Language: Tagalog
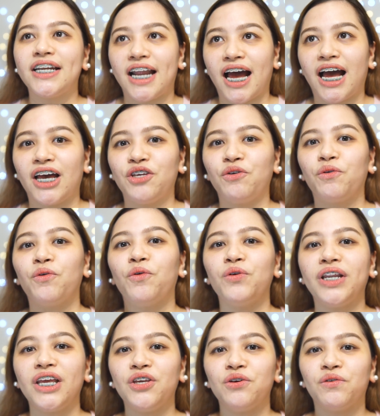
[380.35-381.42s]
na yung
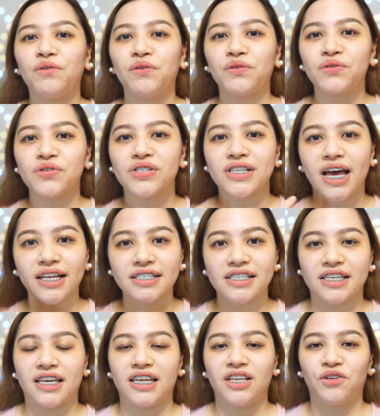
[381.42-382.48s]
kunin yung
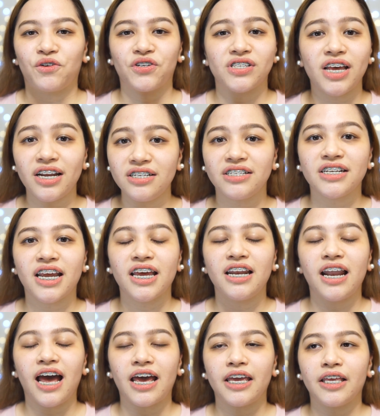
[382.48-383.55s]
sunscreen or sun
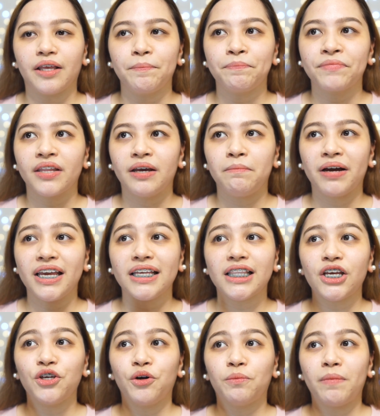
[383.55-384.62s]
gel ay makita
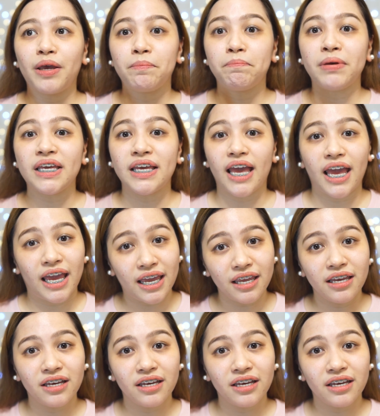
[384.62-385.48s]
nyo, may PA